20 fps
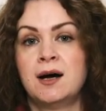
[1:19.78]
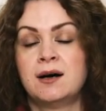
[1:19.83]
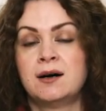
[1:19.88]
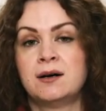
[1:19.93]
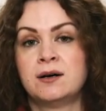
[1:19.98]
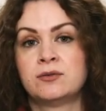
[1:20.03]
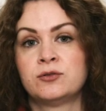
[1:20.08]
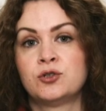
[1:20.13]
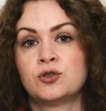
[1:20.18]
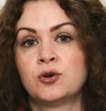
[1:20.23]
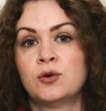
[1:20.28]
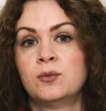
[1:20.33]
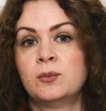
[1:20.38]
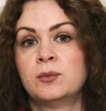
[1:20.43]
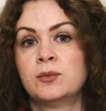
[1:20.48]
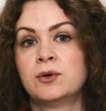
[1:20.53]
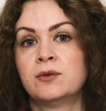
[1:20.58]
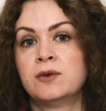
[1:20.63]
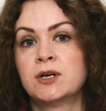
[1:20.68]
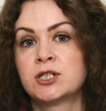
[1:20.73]
а, в
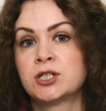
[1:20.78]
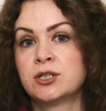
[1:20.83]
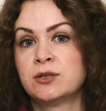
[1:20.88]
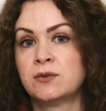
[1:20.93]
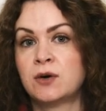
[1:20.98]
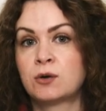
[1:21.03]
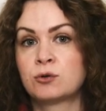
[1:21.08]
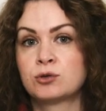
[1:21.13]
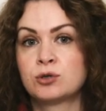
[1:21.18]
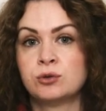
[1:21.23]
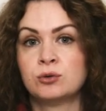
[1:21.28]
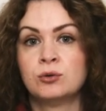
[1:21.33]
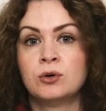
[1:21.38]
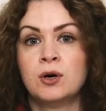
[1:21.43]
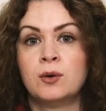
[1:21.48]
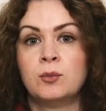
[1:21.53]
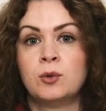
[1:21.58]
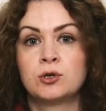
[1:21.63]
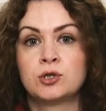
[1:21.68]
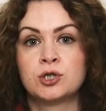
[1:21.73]
чем ваш
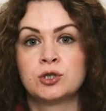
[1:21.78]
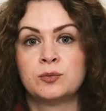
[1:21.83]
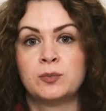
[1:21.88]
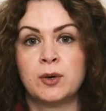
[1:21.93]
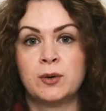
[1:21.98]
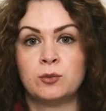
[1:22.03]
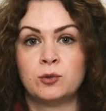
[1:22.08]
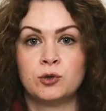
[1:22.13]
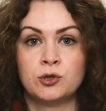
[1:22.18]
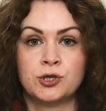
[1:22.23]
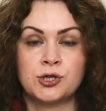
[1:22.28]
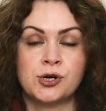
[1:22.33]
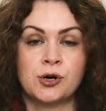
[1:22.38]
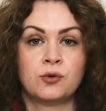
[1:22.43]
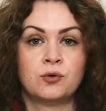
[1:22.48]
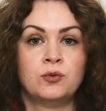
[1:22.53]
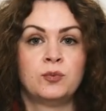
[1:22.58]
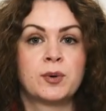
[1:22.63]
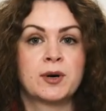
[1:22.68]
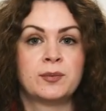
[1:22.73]
товар-услуга может помочь,
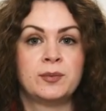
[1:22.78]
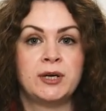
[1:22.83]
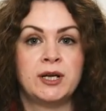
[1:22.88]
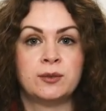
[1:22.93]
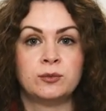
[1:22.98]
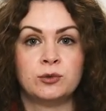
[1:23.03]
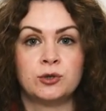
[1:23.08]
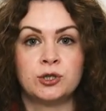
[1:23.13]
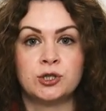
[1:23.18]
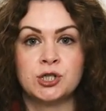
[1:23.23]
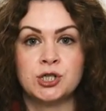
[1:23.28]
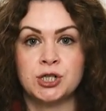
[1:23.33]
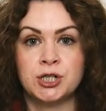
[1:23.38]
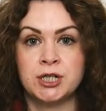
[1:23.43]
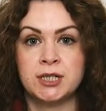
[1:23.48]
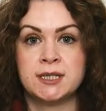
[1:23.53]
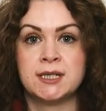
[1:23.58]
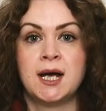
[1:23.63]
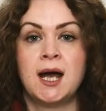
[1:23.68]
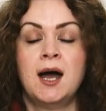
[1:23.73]
какую проблему
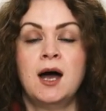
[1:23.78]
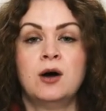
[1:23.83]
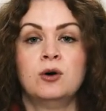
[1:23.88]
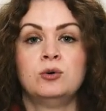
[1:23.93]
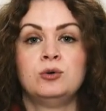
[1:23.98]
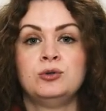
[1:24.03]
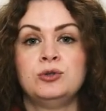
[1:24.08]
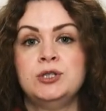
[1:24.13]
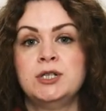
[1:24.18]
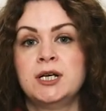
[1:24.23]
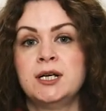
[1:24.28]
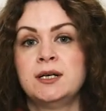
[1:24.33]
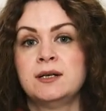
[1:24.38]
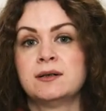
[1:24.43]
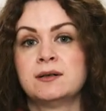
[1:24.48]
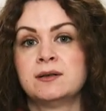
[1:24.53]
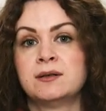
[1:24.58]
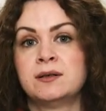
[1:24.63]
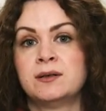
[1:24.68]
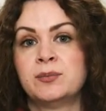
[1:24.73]
решить, у
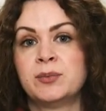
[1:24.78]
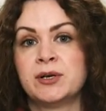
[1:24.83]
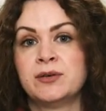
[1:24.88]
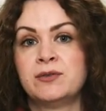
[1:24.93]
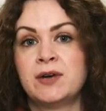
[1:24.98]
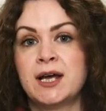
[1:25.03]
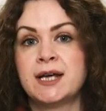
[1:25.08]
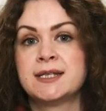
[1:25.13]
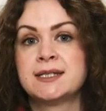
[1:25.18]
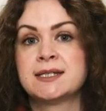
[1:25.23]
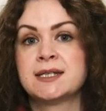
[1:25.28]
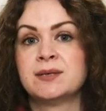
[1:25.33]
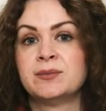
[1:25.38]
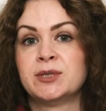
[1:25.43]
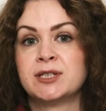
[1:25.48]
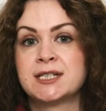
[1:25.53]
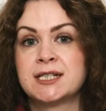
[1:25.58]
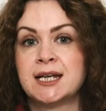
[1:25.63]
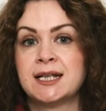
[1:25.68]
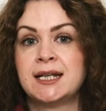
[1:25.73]
людей а, появляется
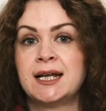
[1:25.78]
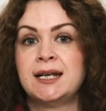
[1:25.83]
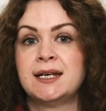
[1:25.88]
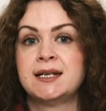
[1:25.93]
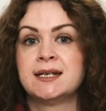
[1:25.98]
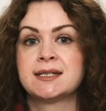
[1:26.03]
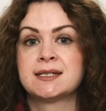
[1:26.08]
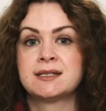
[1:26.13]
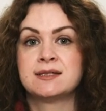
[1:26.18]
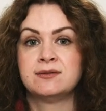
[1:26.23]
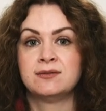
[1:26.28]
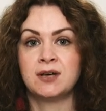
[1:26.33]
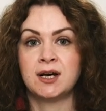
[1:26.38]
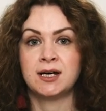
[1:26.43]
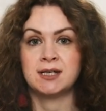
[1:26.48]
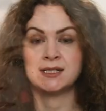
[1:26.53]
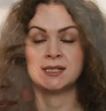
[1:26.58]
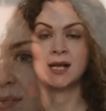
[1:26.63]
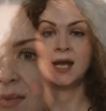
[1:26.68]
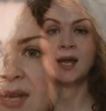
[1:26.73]
эмоциональная
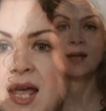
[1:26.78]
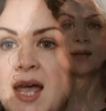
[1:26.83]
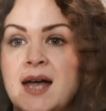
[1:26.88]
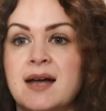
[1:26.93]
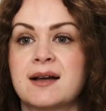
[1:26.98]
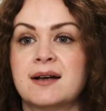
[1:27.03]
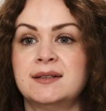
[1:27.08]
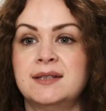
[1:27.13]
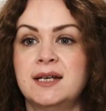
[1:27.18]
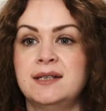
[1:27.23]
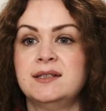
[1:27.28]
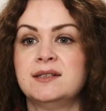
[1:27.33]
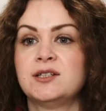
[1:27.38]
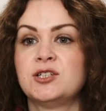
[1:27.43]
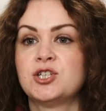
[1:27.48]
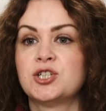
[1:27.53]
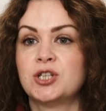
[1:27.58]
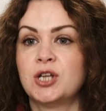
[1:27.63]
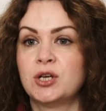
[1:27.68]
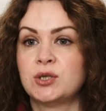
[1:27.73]
связь. Когда они
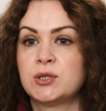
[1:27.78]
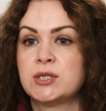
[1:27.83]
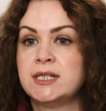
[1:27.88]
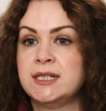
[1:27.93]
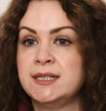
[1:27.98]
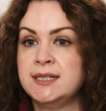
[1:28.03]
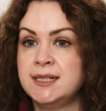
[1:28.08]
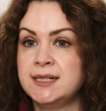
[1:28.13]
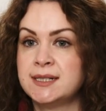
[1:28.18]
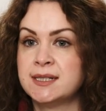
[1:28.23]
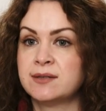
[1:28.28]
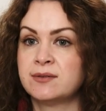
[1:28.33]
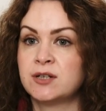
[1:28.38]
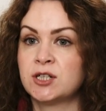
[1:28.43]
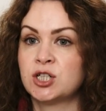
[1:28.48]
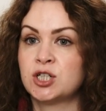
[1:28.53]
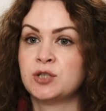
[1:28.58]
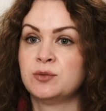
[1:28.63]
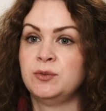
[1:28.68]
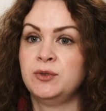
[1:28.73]
начинают следить за
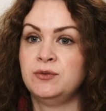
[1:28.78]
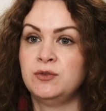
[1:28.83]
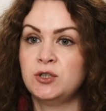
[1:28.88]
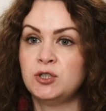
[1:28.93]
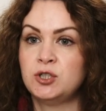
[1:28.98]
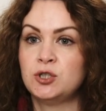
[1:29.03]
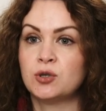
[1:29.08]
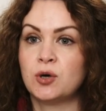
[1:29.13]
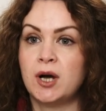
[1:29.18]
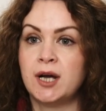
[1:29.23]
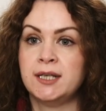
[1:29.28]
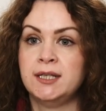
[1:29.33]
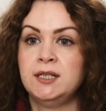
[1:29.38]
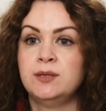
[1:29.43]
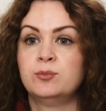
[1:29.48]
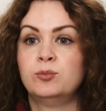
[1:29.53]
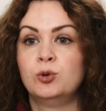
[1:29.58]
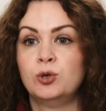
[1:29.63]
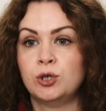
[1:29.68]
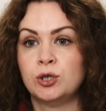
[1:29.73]
вашими видео,
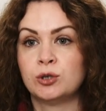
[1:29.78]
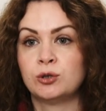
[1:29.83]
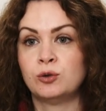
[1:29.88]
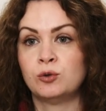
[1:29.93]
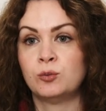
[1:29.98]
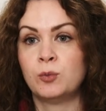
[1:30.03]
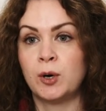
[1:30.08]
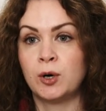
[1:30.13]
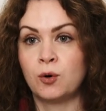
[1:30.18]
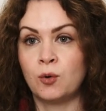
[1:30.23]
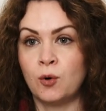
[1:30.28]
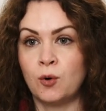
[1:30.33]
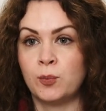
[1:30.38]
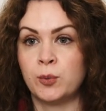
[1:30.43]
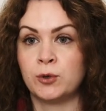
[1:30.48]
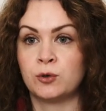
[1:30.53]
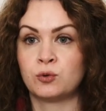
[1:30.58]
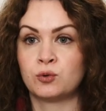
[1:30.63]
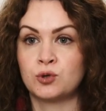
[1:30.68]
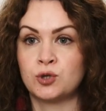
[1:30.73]
они более глубоко
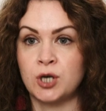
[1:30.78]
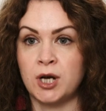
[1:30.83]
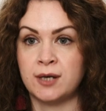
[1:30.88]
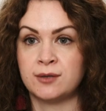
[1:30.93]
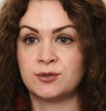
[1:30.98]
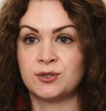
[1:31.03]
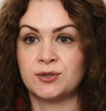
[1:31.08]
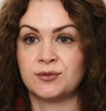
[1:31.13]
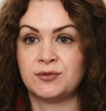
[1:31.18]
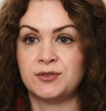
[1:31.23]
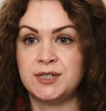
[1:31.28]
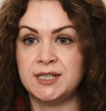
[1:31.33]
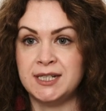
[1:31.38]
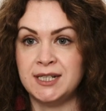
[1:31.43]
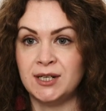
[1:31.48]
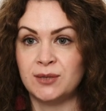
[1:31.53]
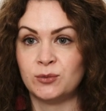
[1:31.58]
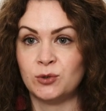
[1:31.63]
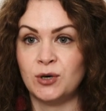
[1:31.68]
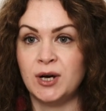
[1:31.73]
погружаются в
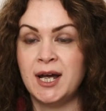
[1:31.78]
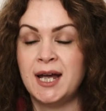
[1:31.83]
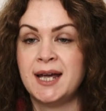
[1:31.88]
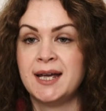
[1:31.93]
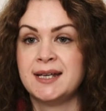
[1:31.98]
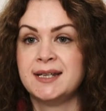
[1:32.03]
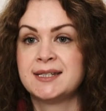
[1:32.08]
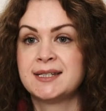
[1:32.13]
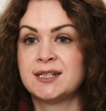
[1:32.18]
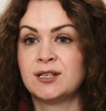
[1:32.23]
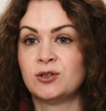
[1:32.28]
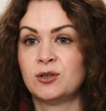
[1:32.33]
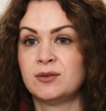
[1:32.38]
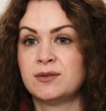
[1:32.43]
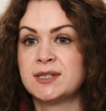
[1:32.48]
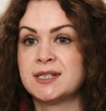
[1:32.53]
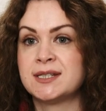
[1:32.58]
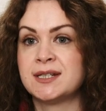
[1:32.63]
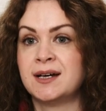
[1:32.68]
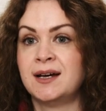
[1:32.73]
тему и
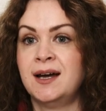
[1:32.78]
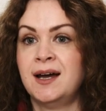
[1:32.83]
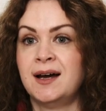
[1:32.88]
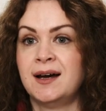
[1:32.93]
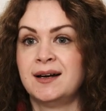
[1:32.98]
становятся